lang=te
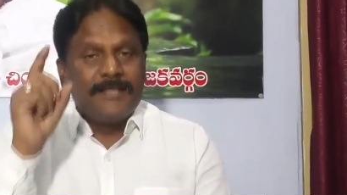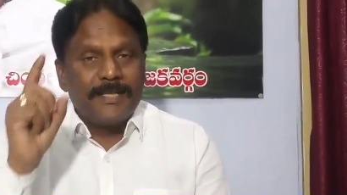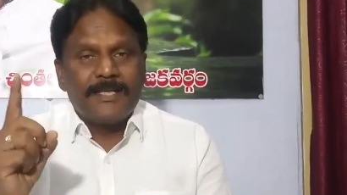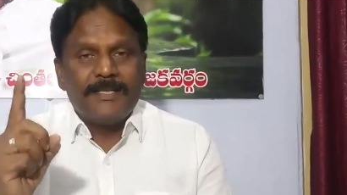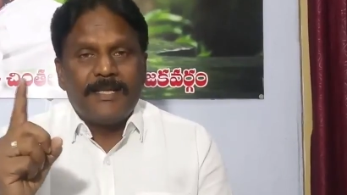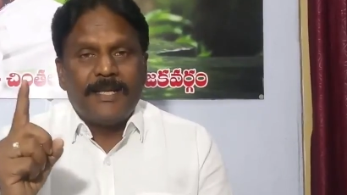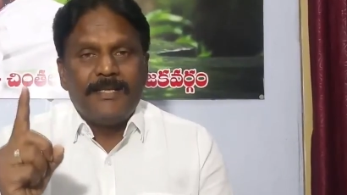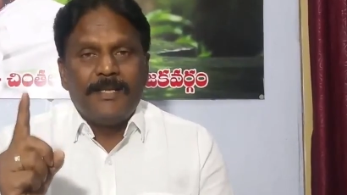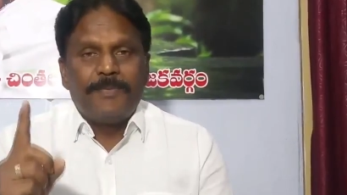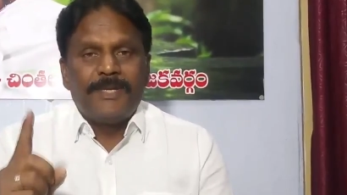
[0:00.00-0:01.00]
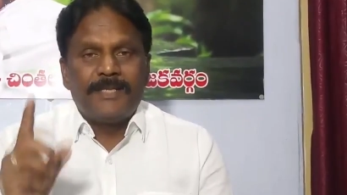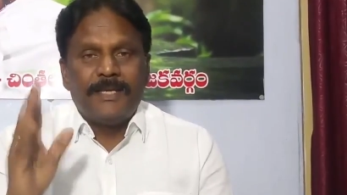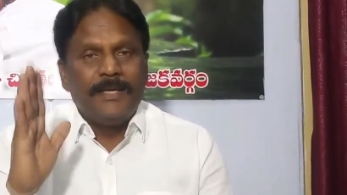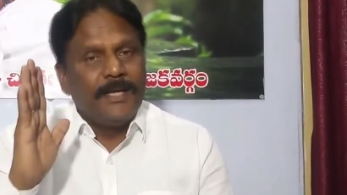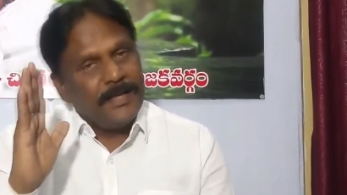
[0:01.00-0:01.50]
శిక్షించాలని చెప్పేసి
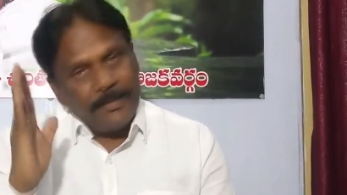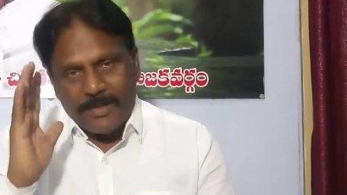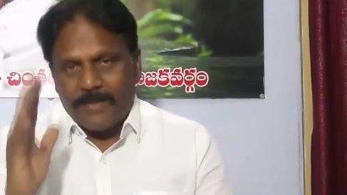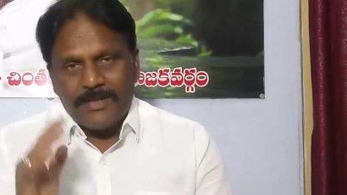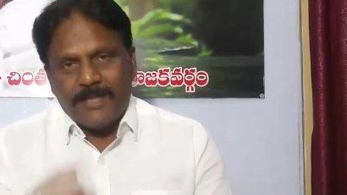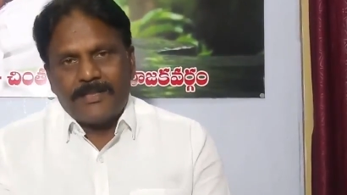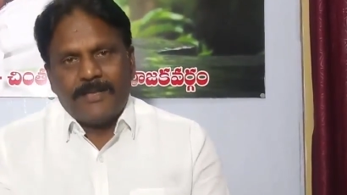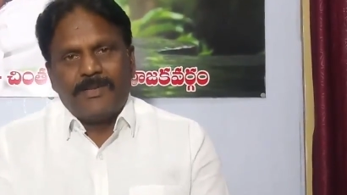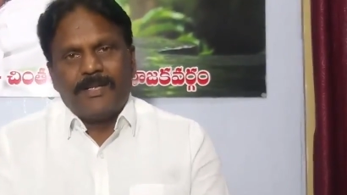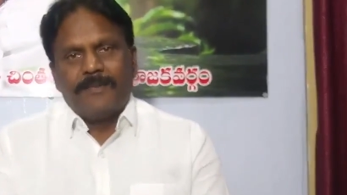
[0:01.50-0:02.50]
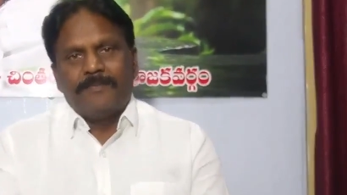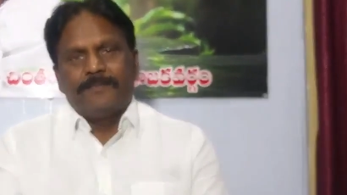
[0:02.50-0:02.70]
నేను మనవి చేస్తా ఉన్నా